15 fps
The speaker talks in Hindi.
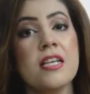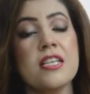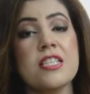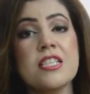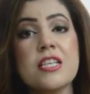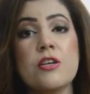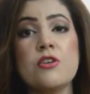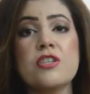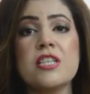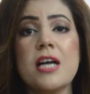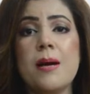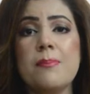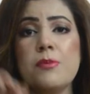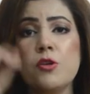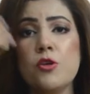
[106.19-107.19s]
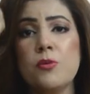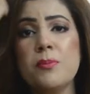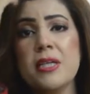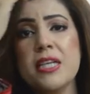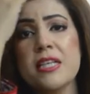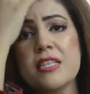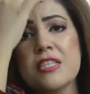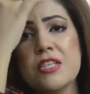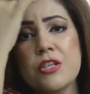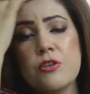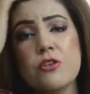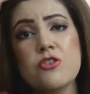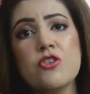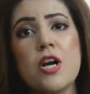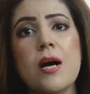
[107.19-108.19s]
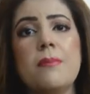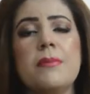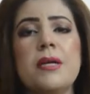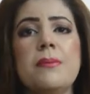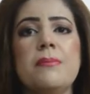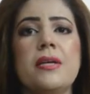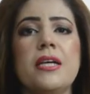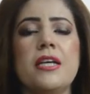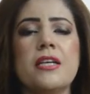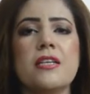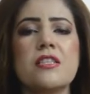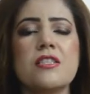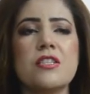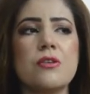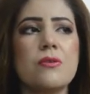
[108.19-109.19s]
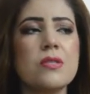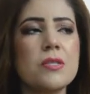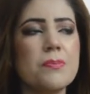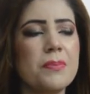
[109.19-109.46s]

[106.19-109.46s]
किसी को टैबलो में किसी को ड्रामे में किसी को